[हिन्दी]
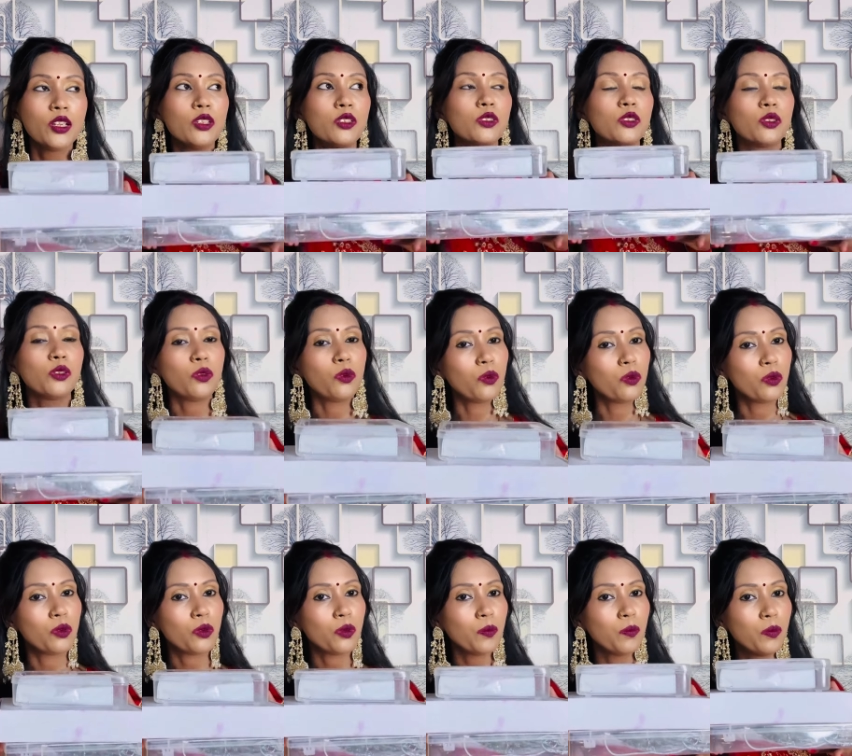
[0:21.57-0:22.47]
जो लोगों
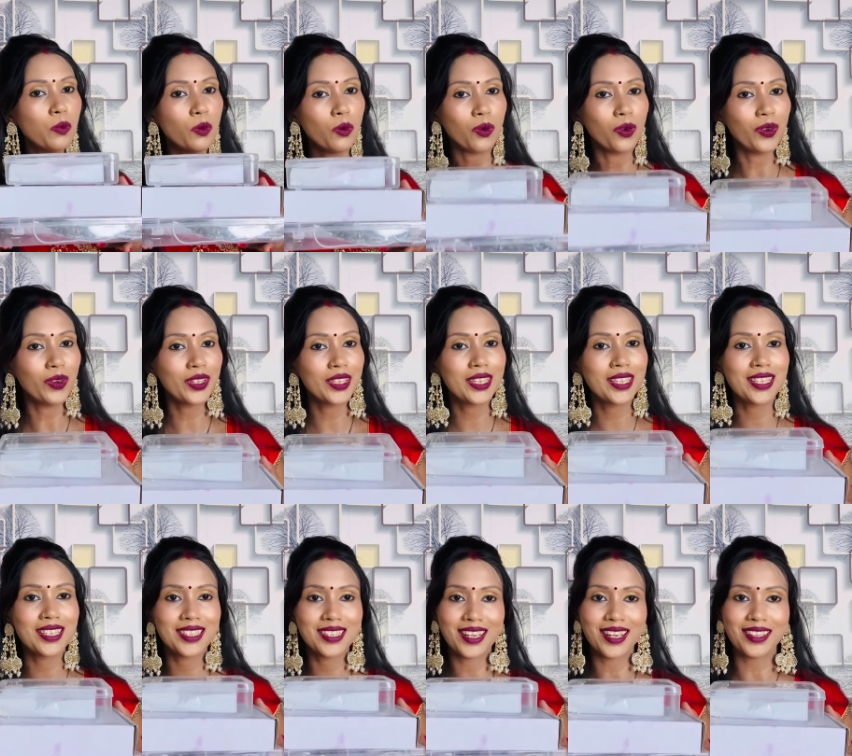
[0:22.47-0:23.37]
को बहुत
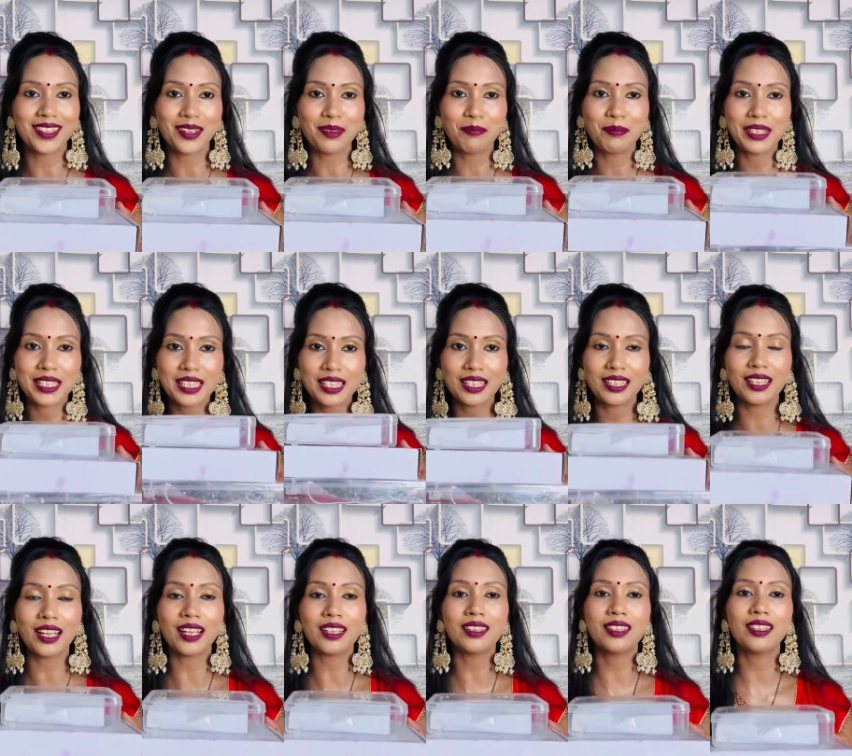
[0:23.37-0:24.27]
ही ज़्यादा पसंद
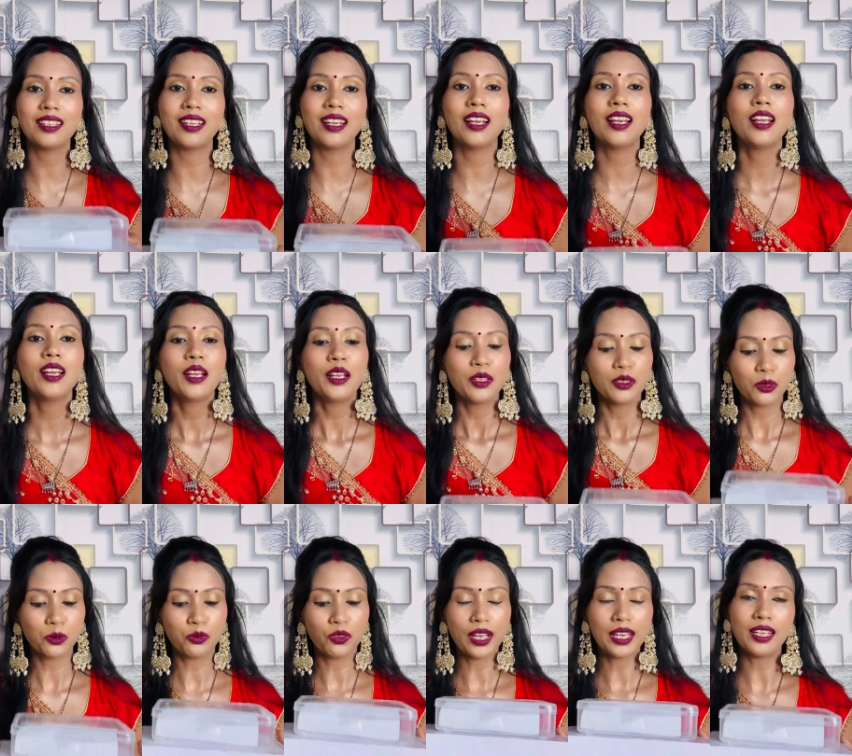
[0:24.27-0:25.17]
आती है तो
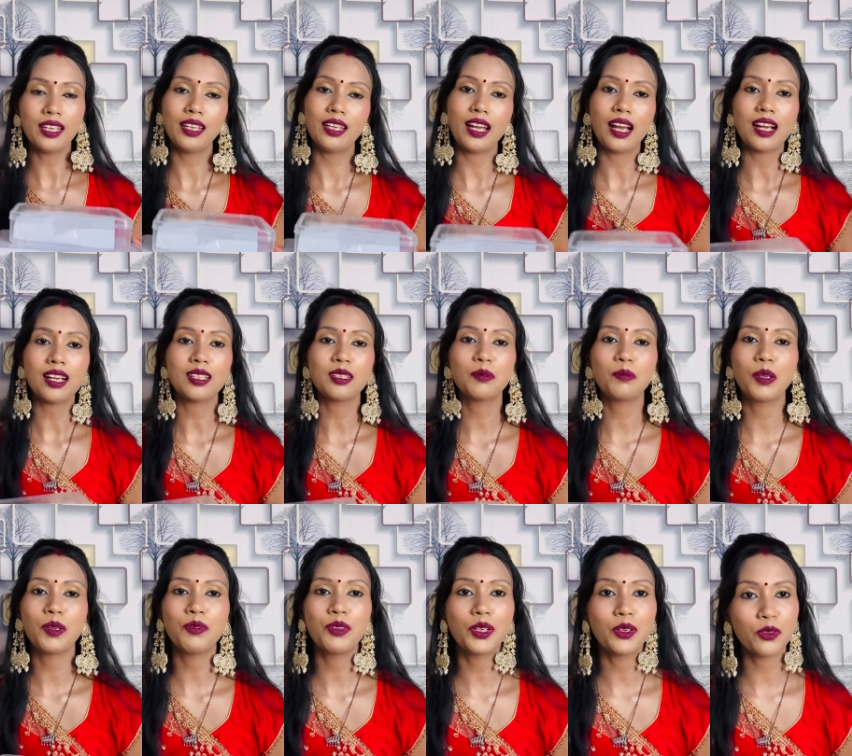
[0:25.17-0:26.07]
फाइनली आज मैं
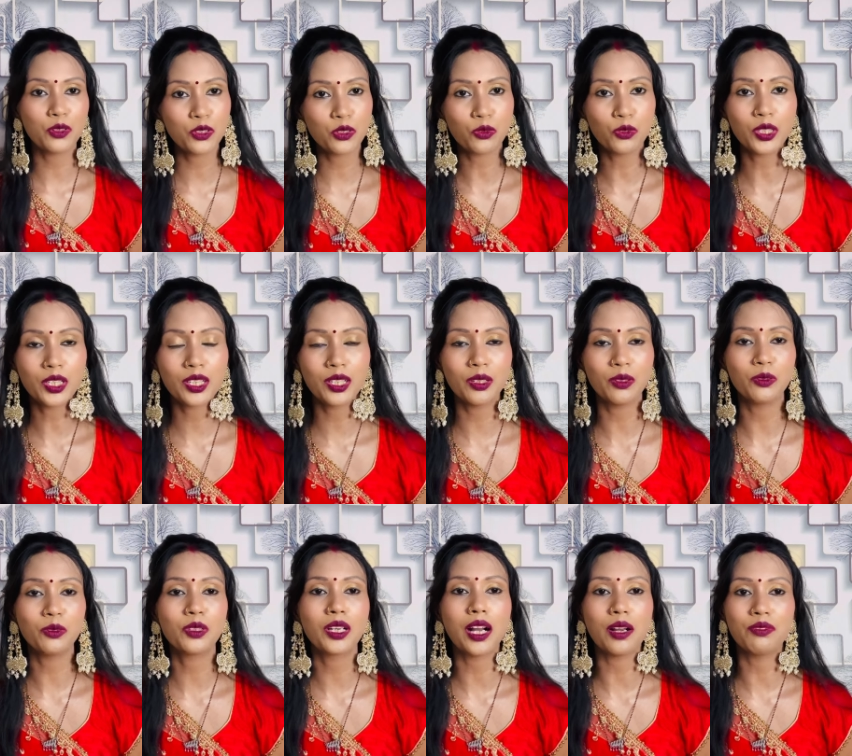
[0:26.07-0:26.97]
वीडियो शूट की
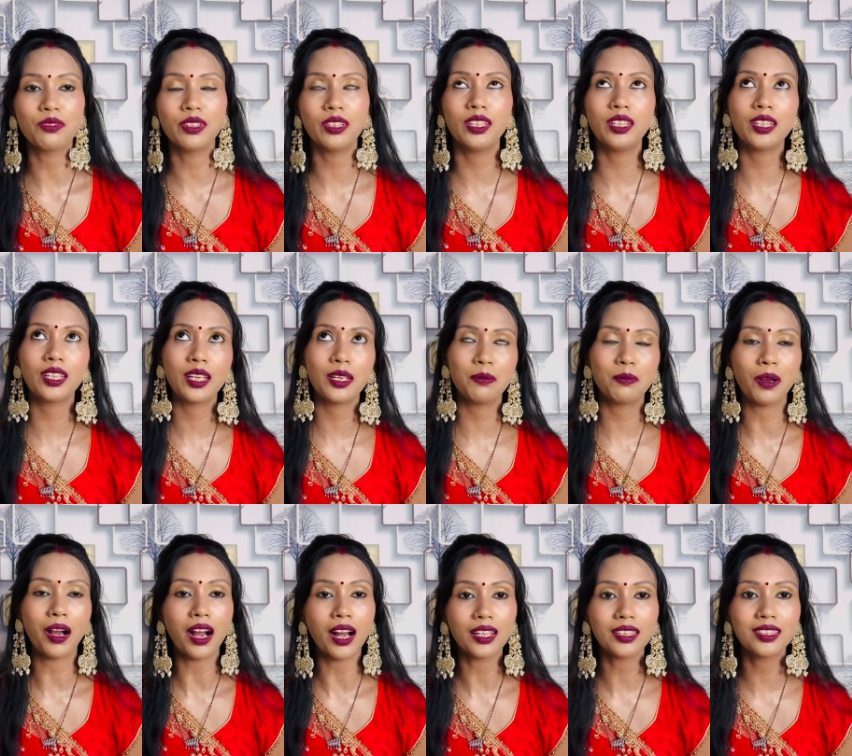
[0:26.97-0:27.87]
हूँ काफ़ी दिन के
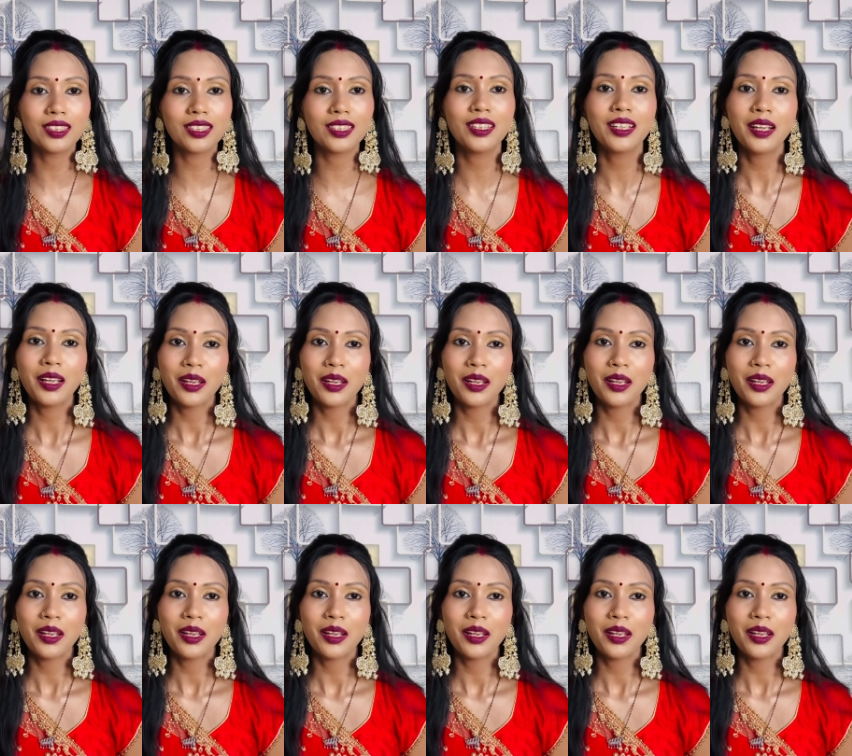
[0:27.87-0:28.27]
बाद